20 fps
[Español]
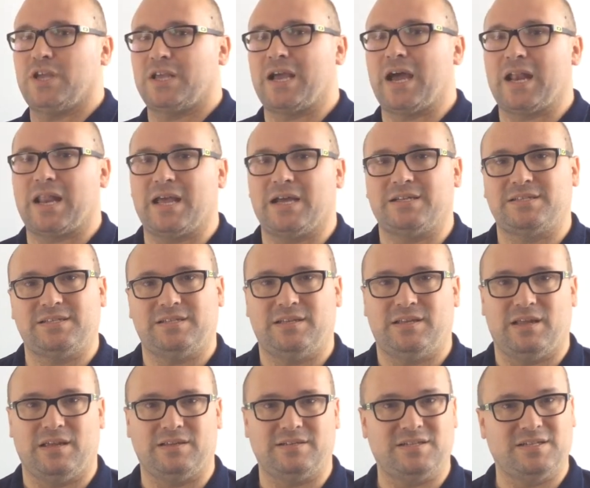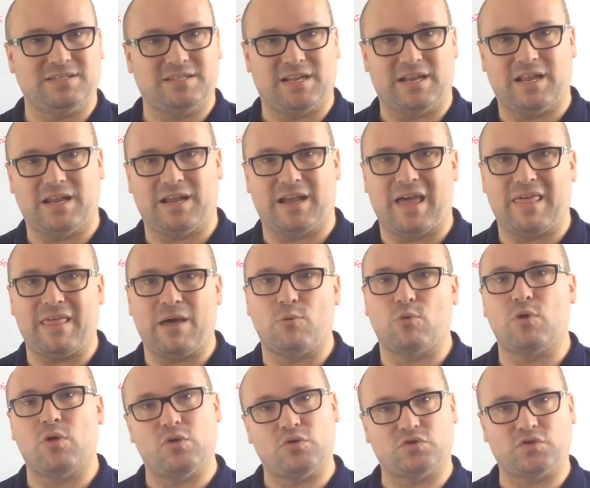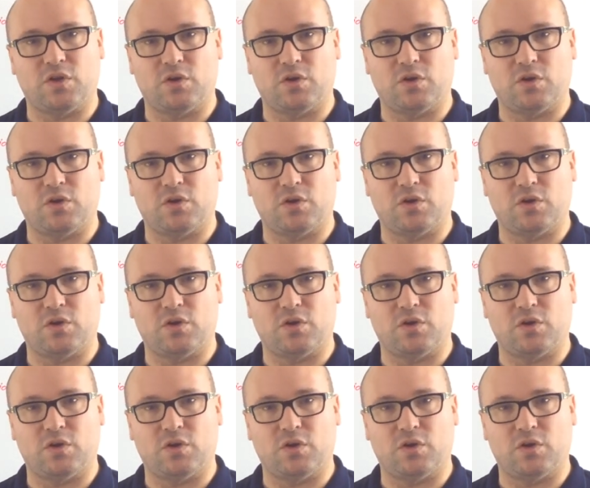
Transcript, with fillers: de cargas existen en cada uno de los